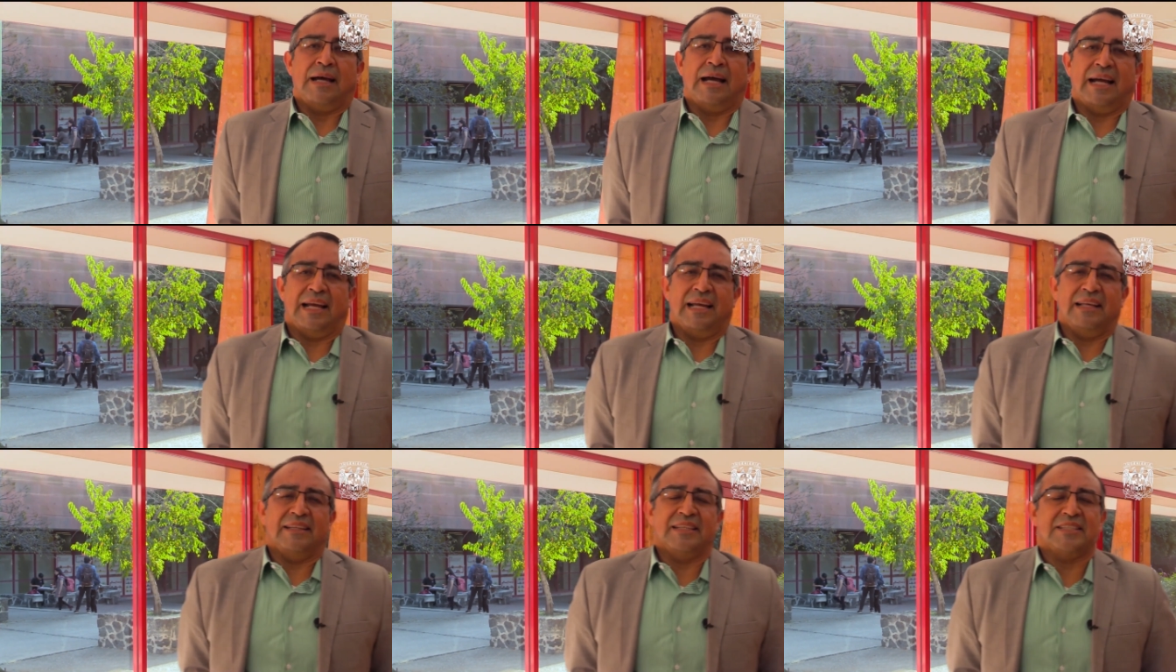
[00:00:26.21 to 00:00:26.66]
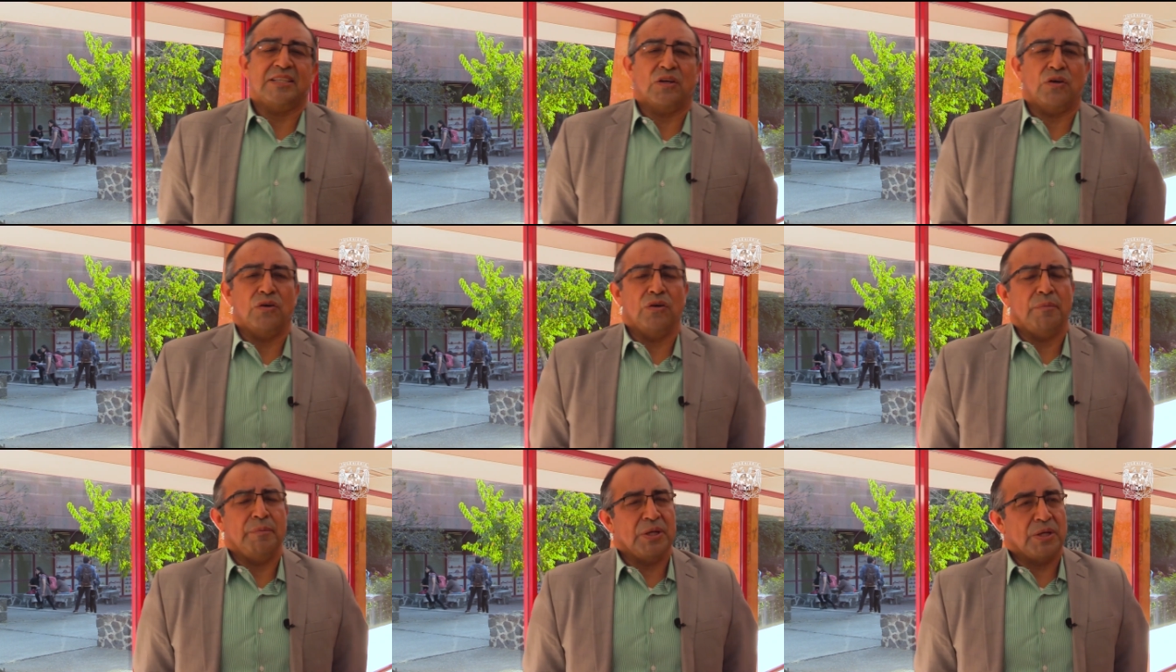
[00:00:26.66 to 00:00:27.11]
agentes
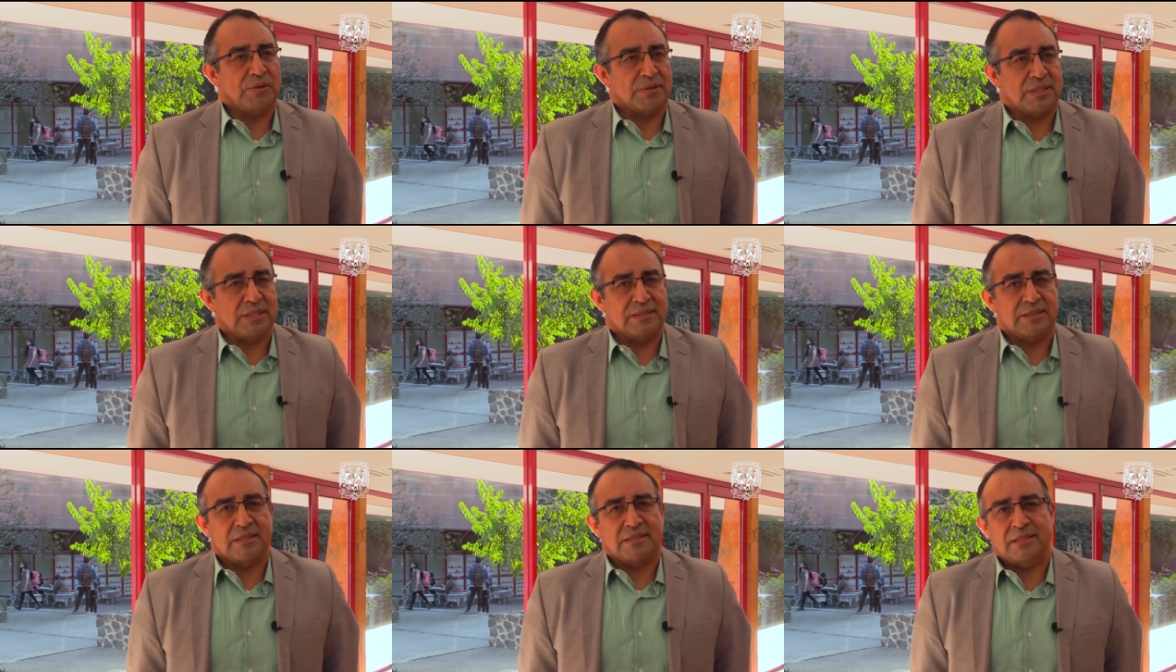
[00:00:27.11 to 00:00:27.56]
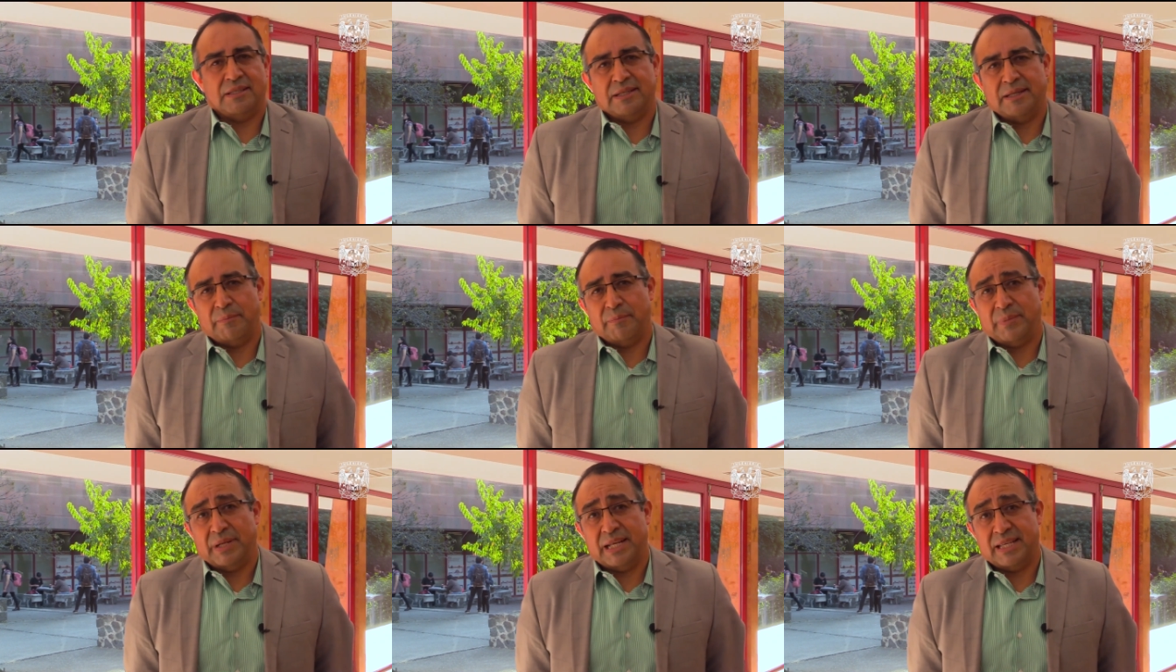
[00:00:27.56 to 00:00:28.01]
económicos, es
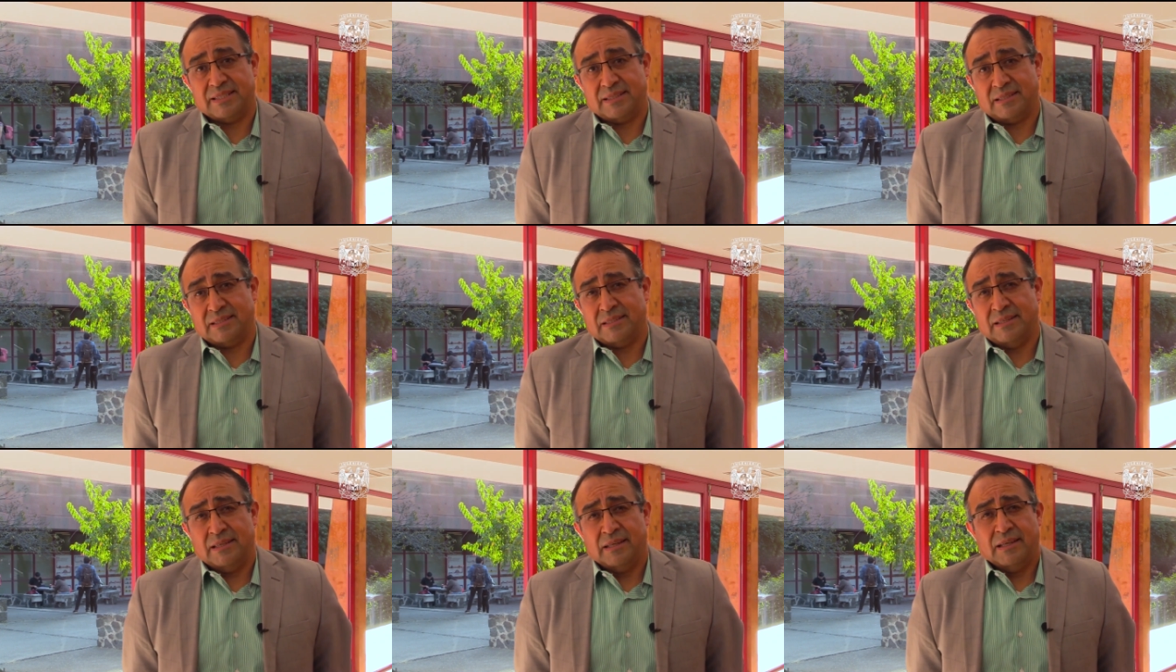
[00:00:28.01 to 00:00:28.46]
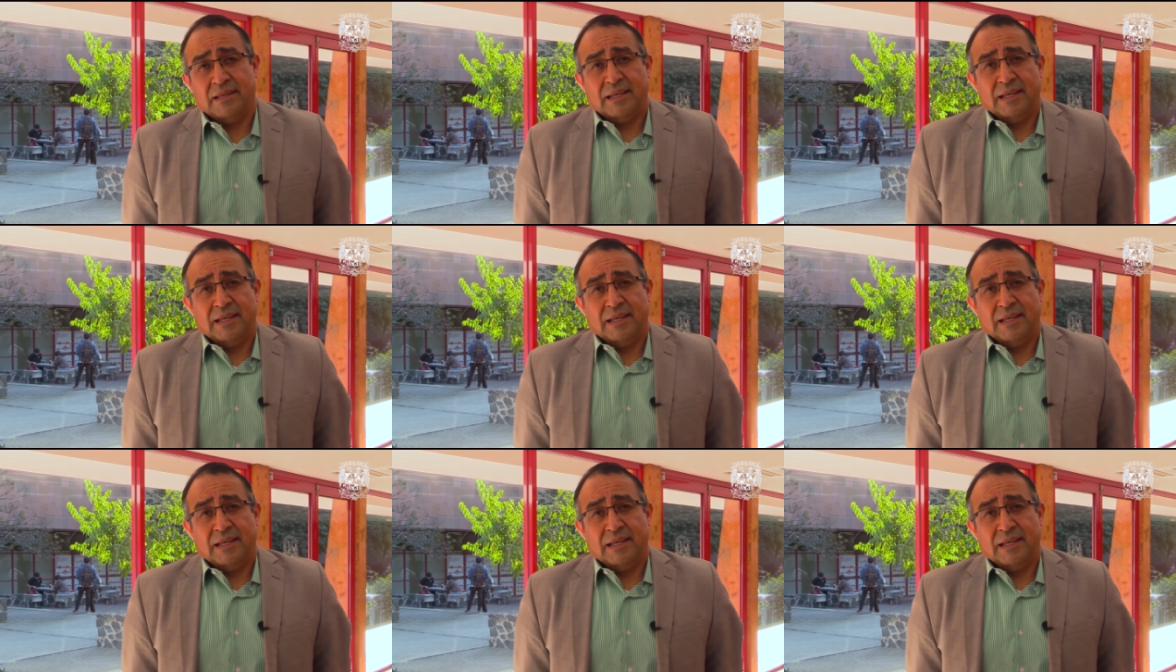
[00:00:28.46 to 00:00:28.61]
decir, empresas.